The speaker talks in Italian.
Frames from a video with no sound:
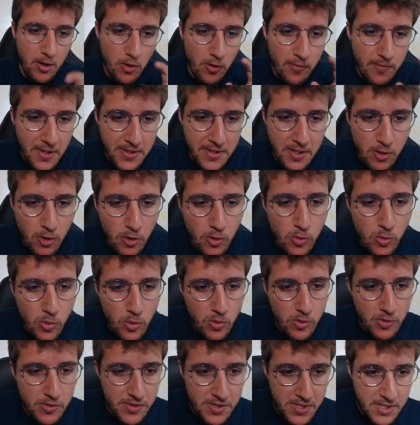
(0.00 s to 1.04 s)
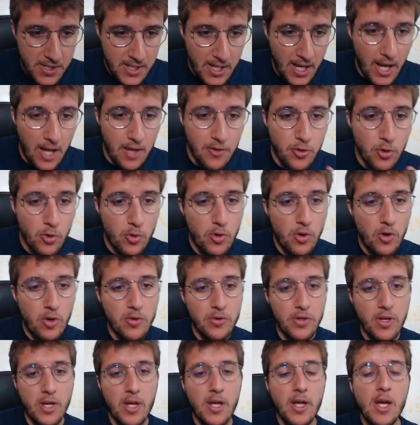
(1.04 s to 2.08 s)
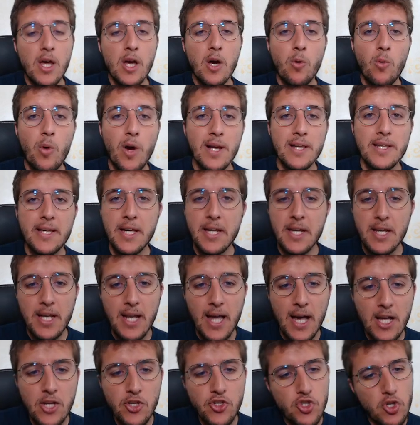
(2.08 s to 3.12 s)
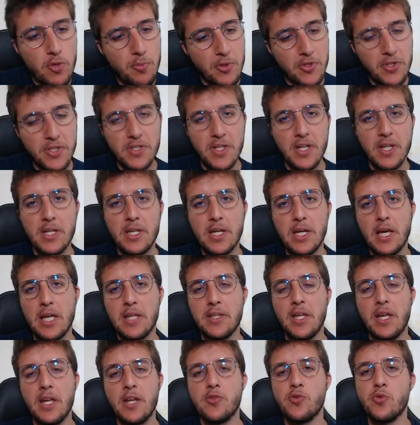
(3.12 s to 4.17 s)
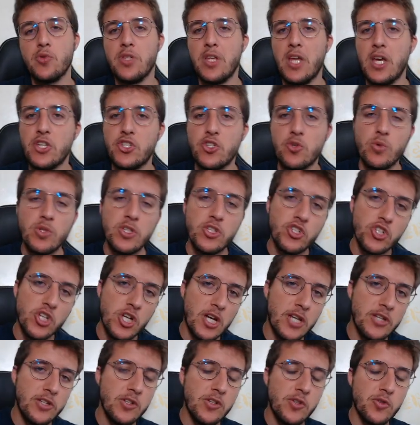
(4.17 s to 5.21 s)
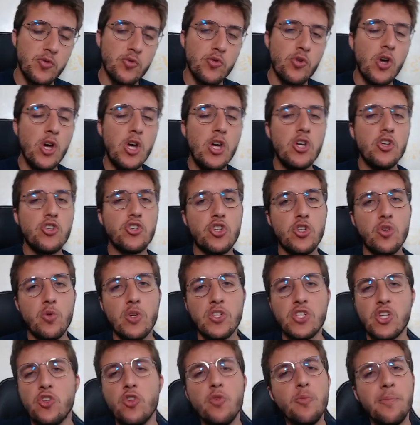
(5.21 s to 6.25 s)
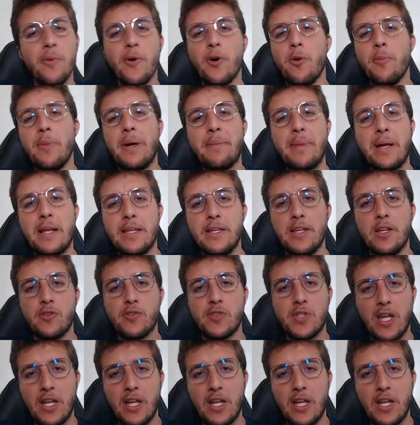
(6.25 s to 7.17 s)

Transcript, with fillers: Infatti con, consigliato con qualche rilancio potete anche andare sui 10-15 crediti su 500, un po' come Malinowski a